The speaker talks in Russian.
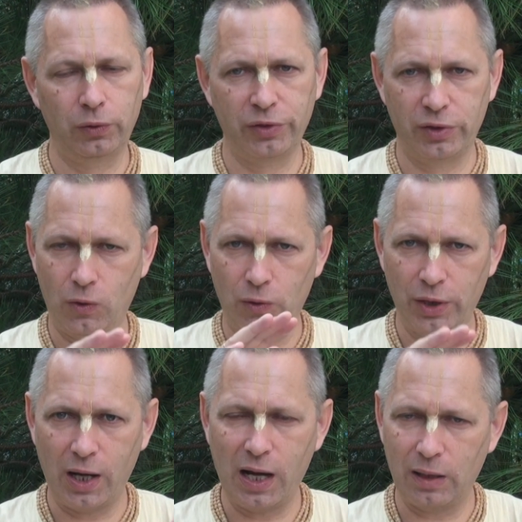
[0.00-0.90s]
То есть закон
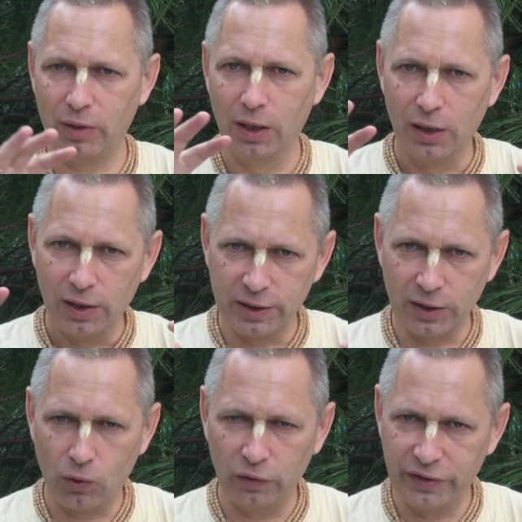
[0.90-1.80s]
кармы,
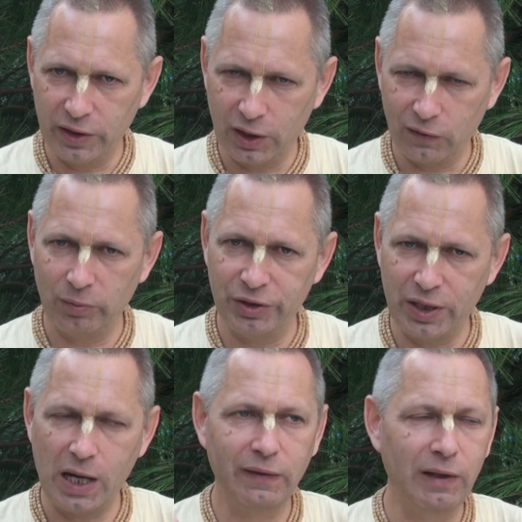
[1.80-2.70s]
закон всех этих вот
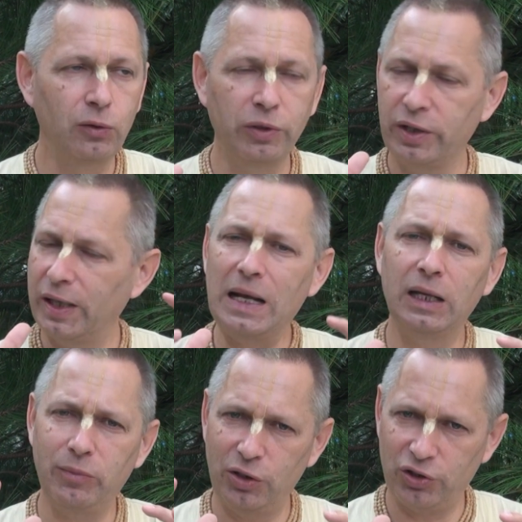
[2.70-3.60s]
материальных влияний, он
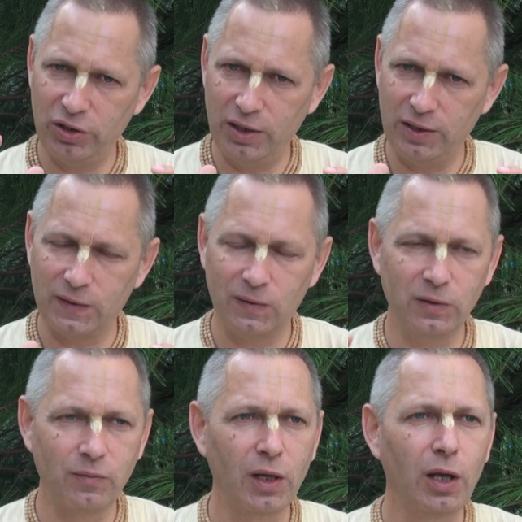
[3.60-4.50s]
реально меньше действует.